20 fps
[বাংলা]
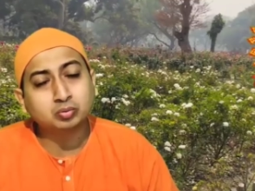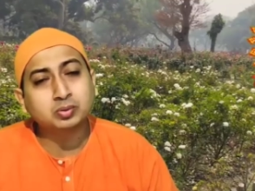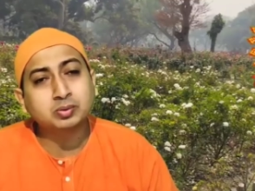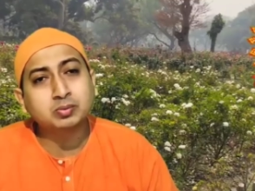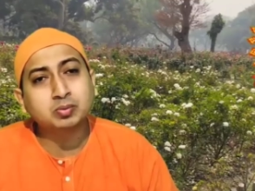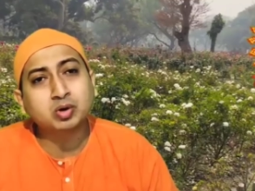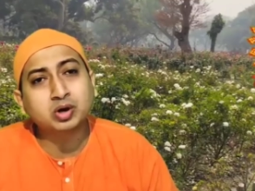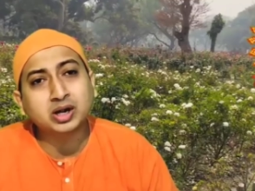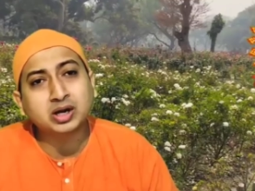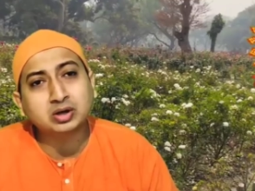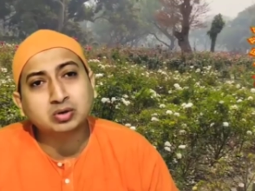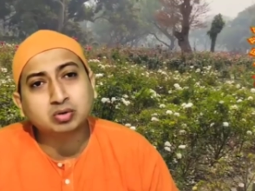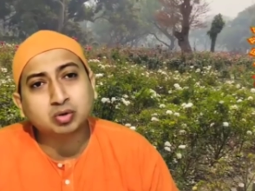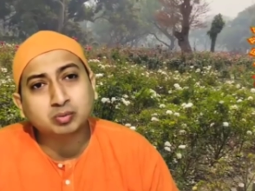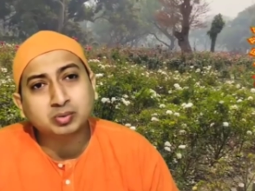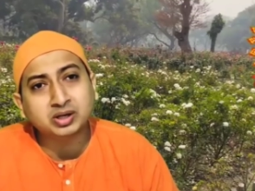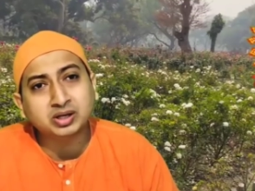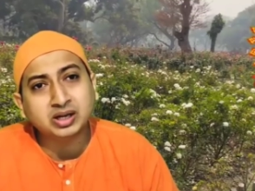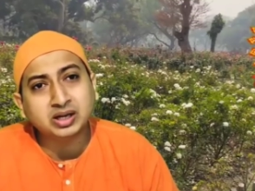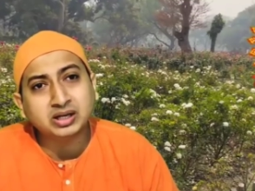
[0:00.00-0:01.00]
তুমি মনের
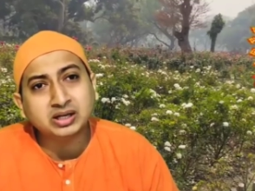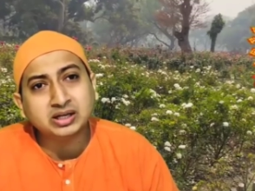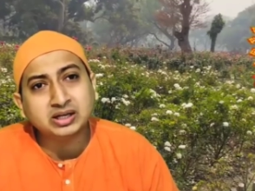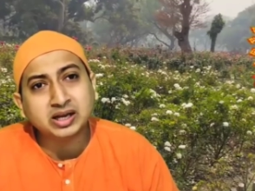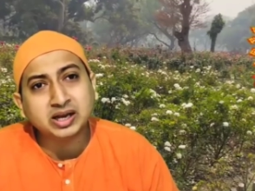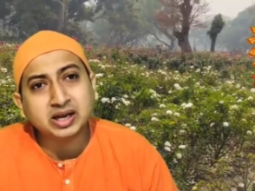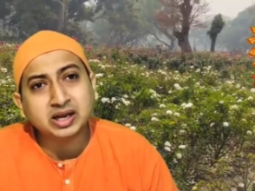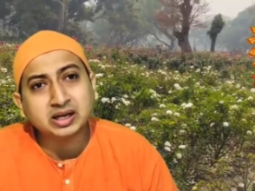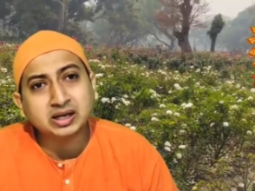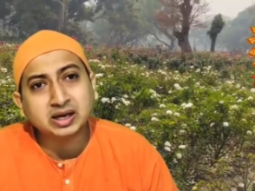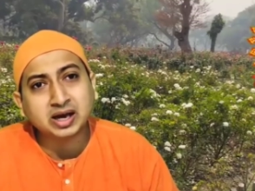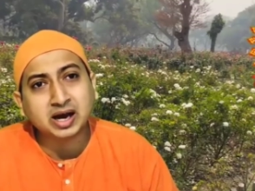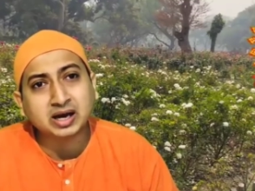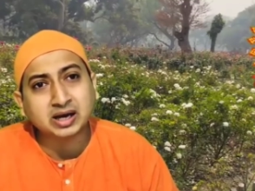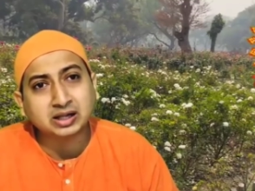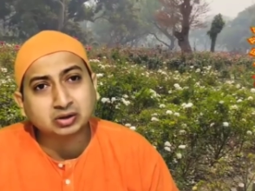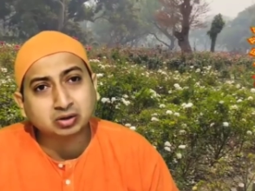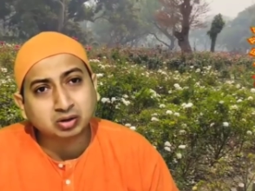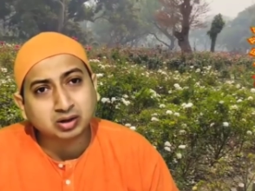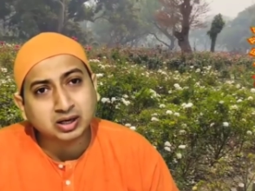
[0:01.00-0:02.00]
গভীরে গিয়ে
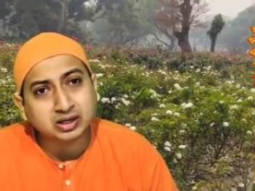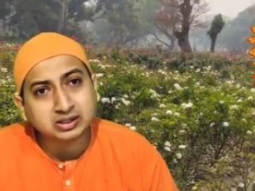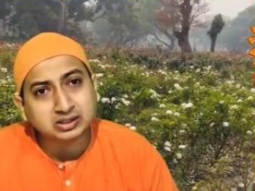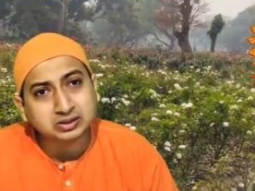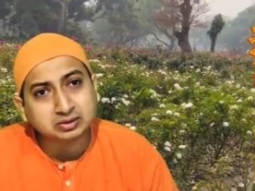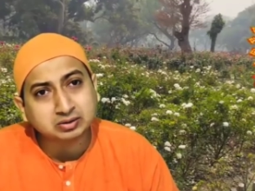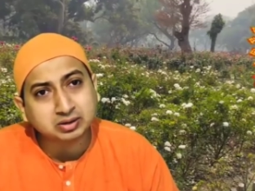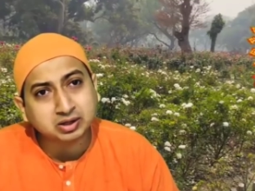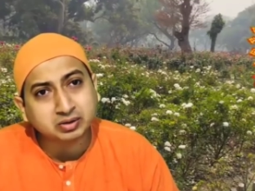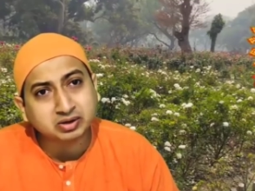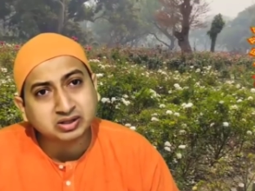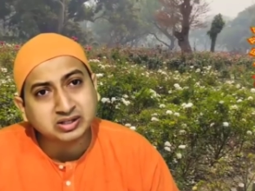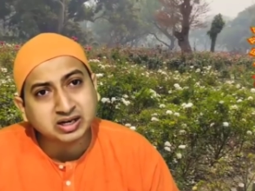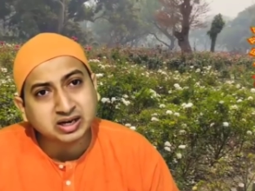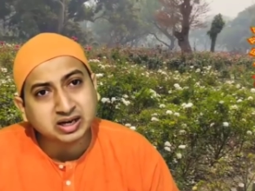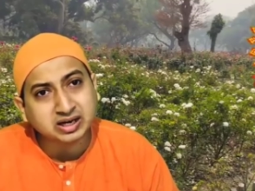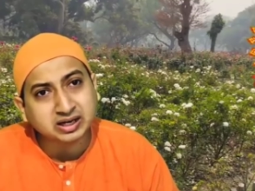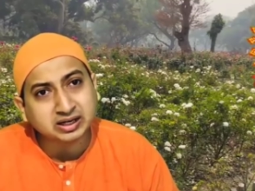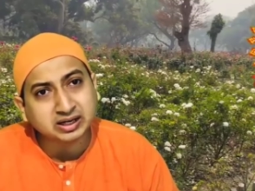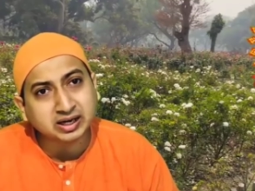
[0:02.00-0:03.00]
খানা তল্লাশি করে ওই
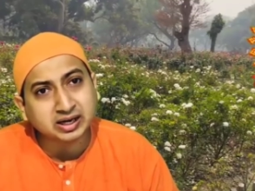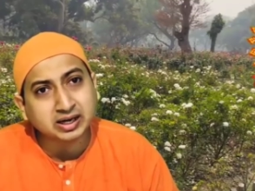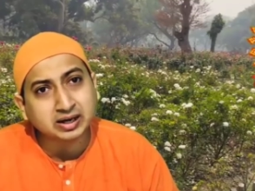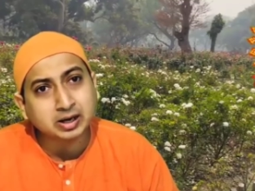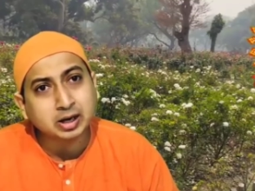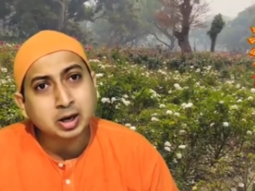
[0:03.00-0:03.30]
জানাটাকে